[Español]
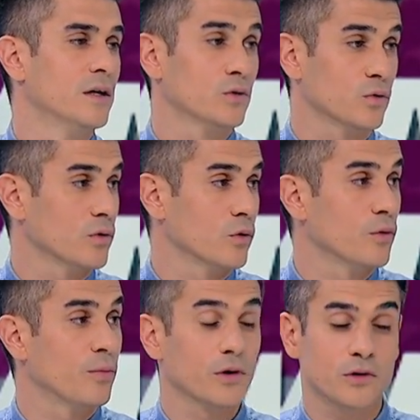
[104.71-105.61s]
es un
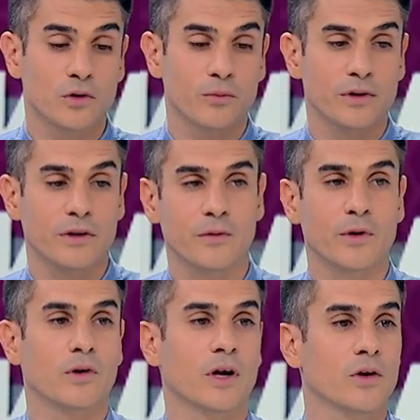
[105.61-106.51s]
grupo, ellos esto lo pueden decir
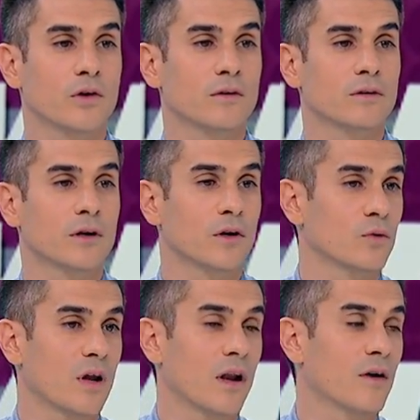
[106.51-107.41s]
mejor que yo, creo que
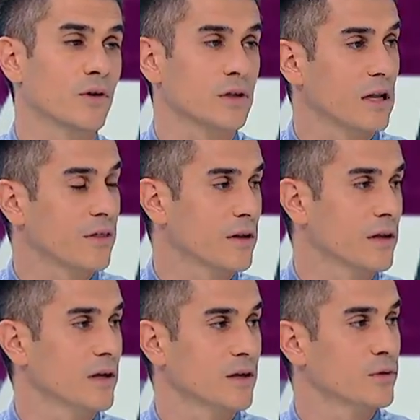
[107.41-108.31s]
una de las fortalezas
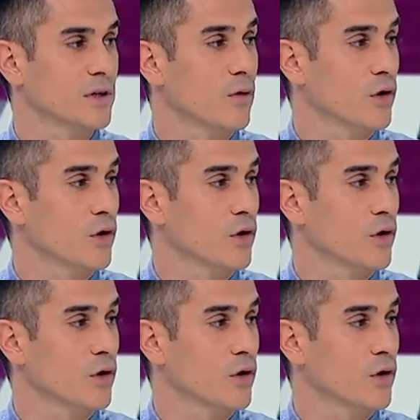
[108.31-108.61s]
del equipo es la